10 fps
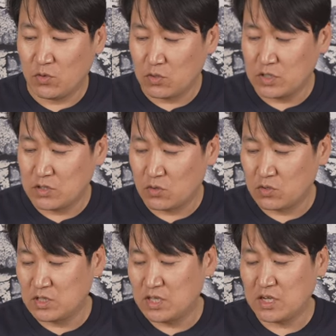이런
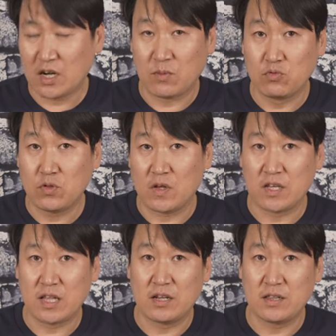식으로 스티커가 붙어
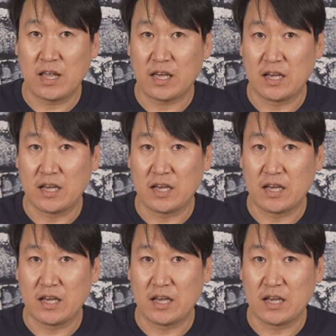있기도 되는데